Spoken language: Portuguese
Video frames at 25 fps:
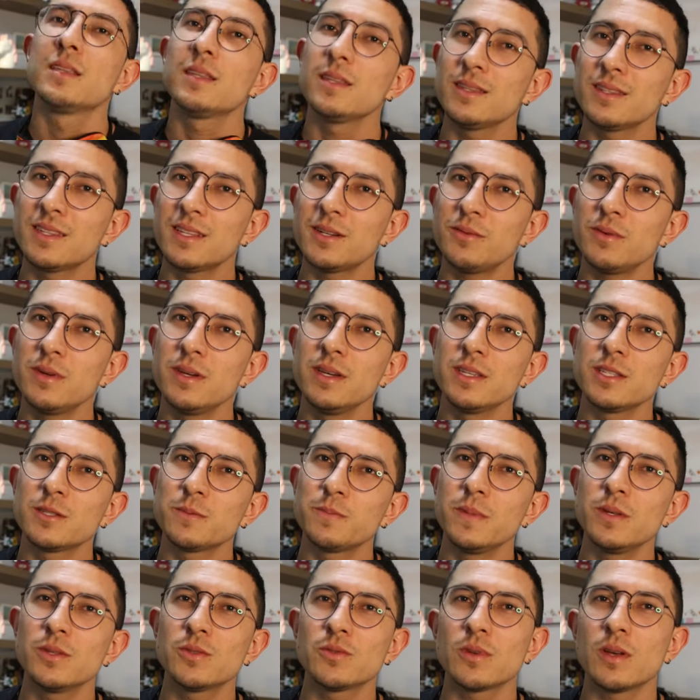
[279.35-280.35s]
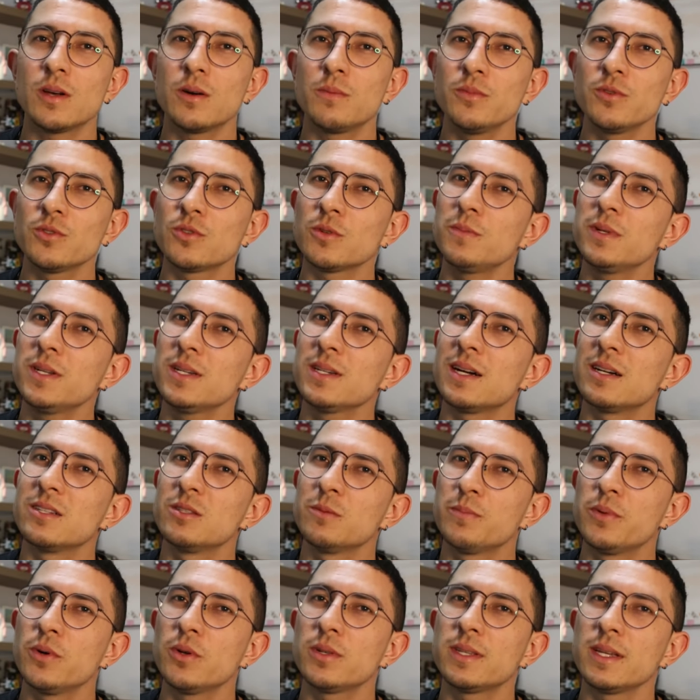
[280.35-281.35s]
Então é isso, pessoal. Muito
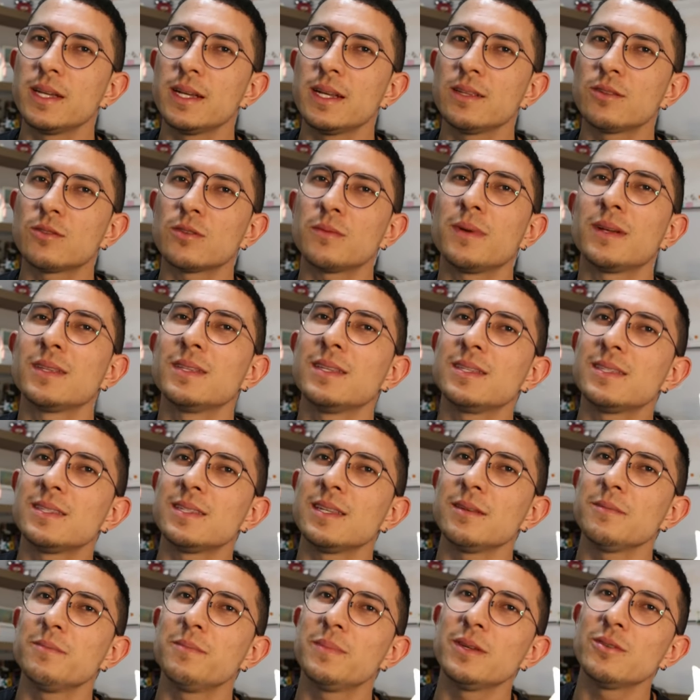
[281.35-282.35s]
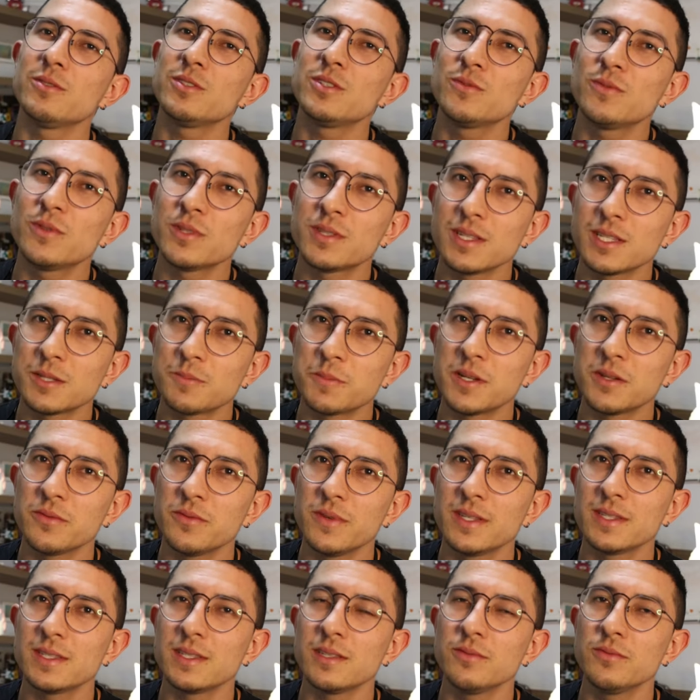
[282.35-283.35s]
obrigado por terem tomado esse tempinho de vocês para
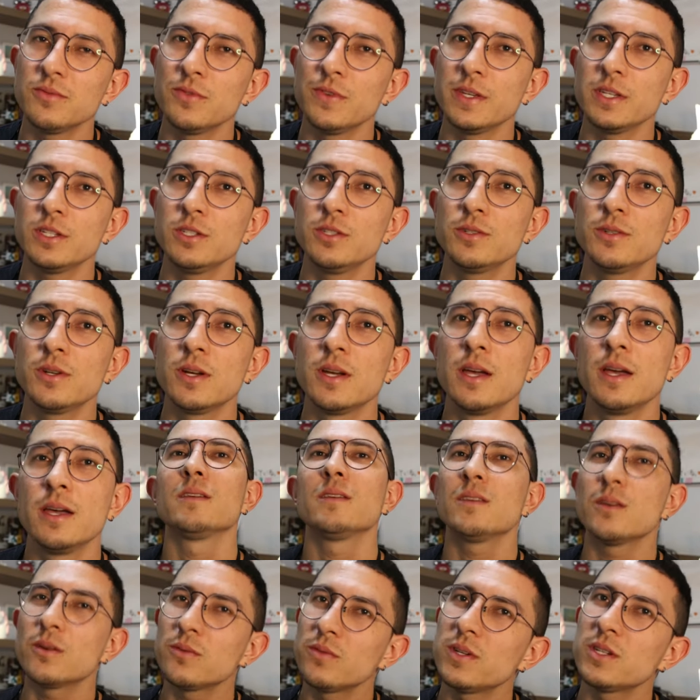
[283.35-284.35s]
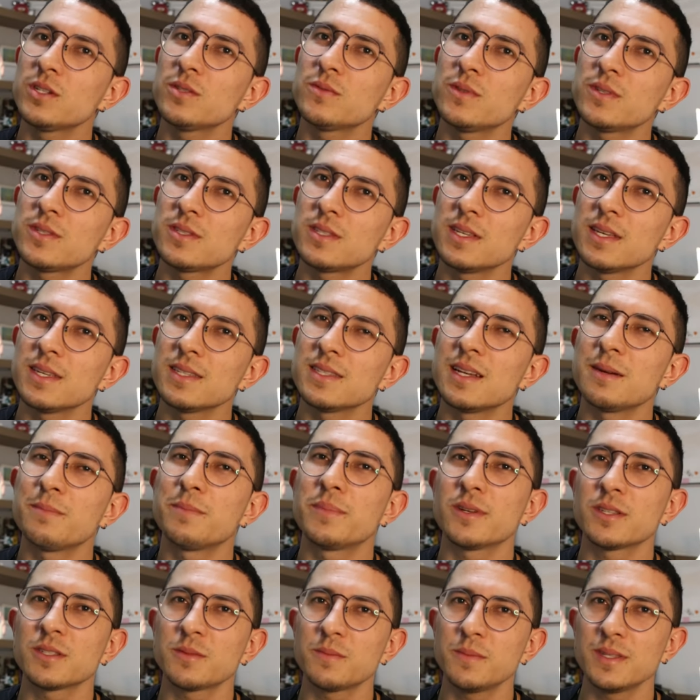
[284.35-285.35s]
ver esse vídeo. E eu vejo vocês na
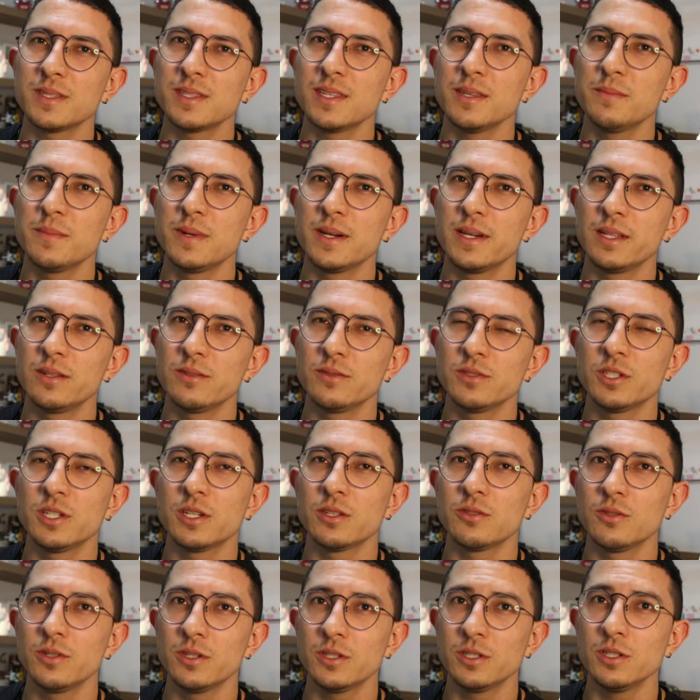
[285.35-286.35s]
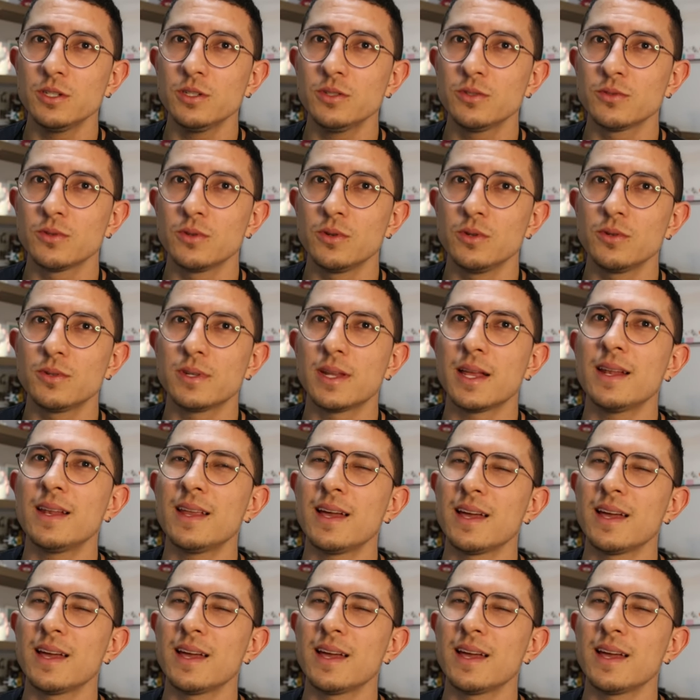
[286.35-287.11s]
próxima semana, no dia 2 de julho, na